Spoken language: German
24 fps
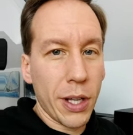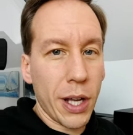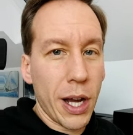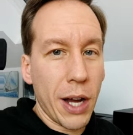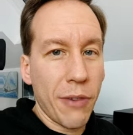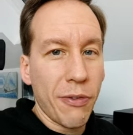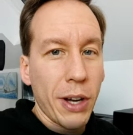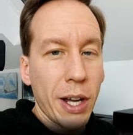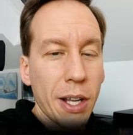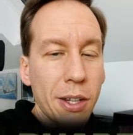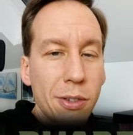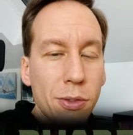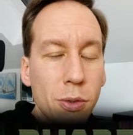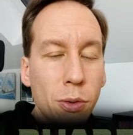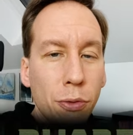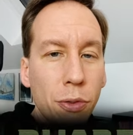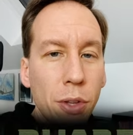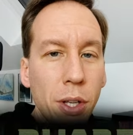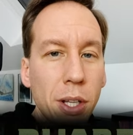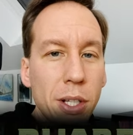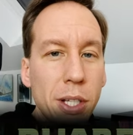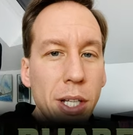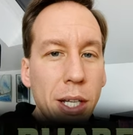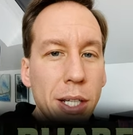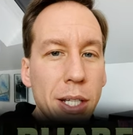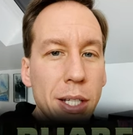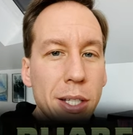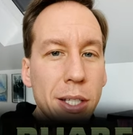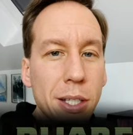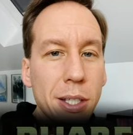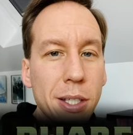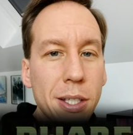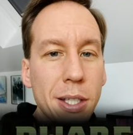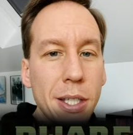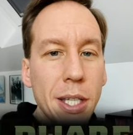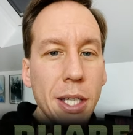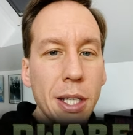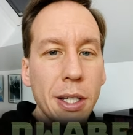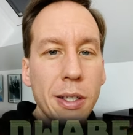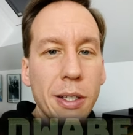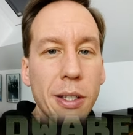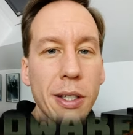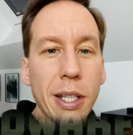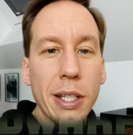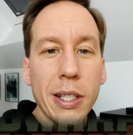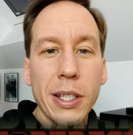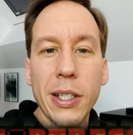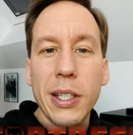Da waren so viele dran
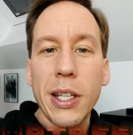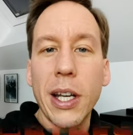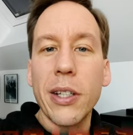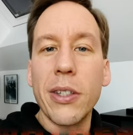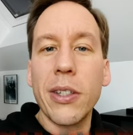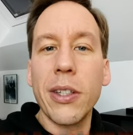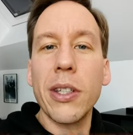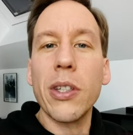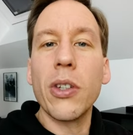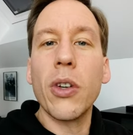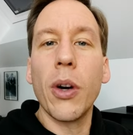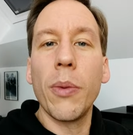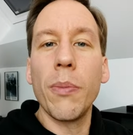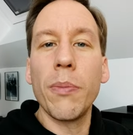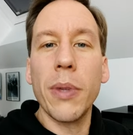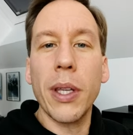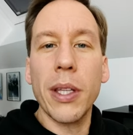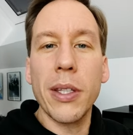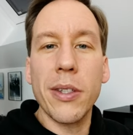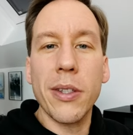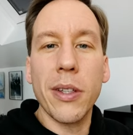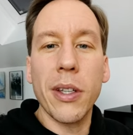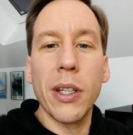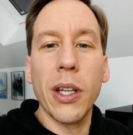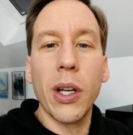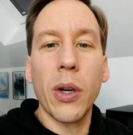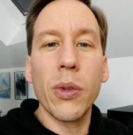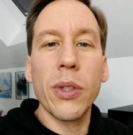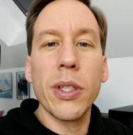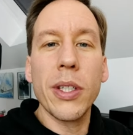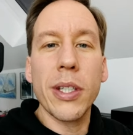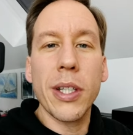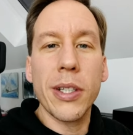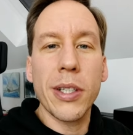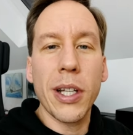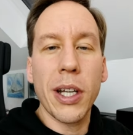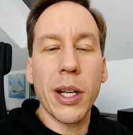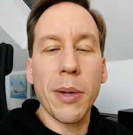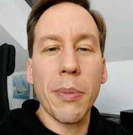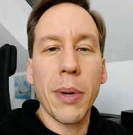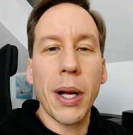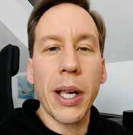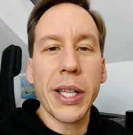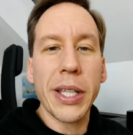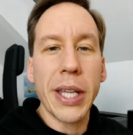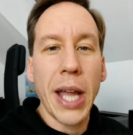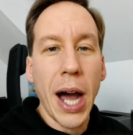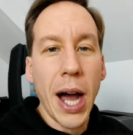interessiert, dass ich dachte, ich komme jetzt genau dieser Sache
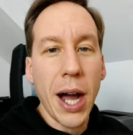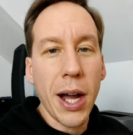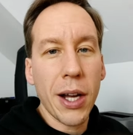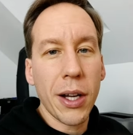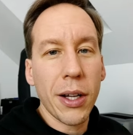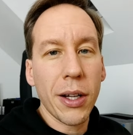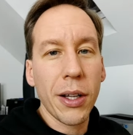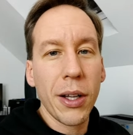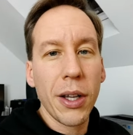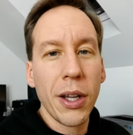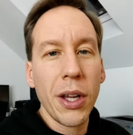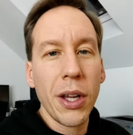mal nach.